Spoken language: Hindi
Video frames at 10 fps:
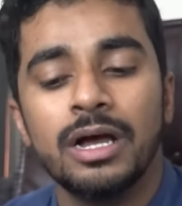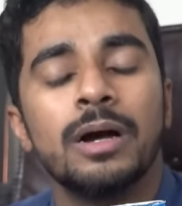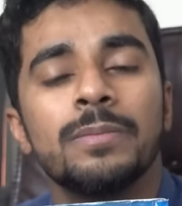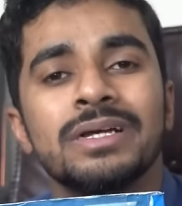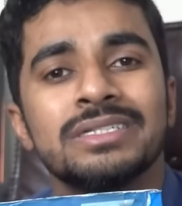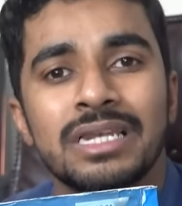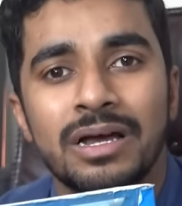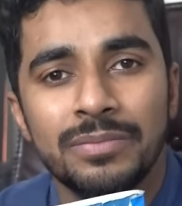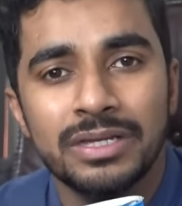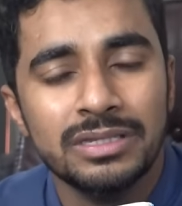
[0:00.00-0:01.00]
अब
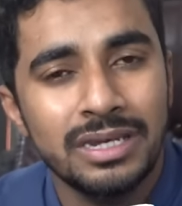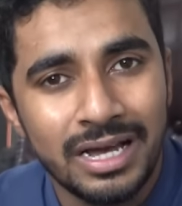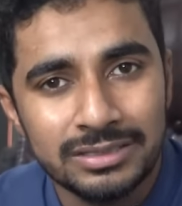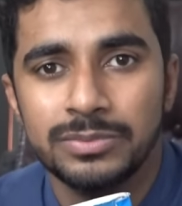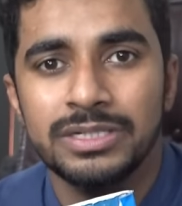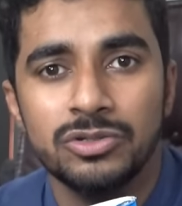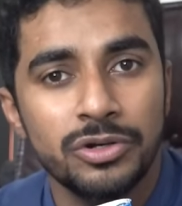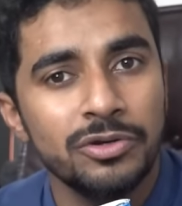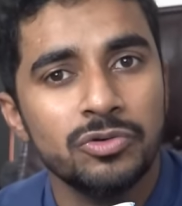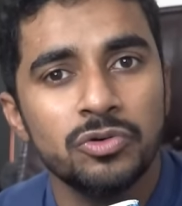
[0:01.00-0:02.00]
इस्लामियत लाजमी जो
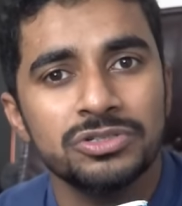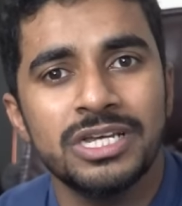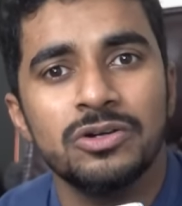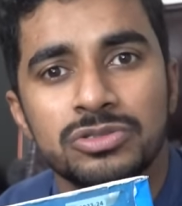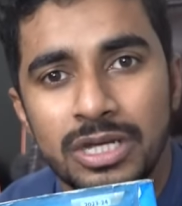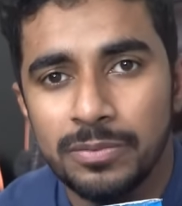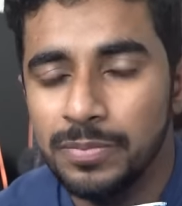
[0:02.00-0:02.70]
न्यू कोर्स है उसका मैं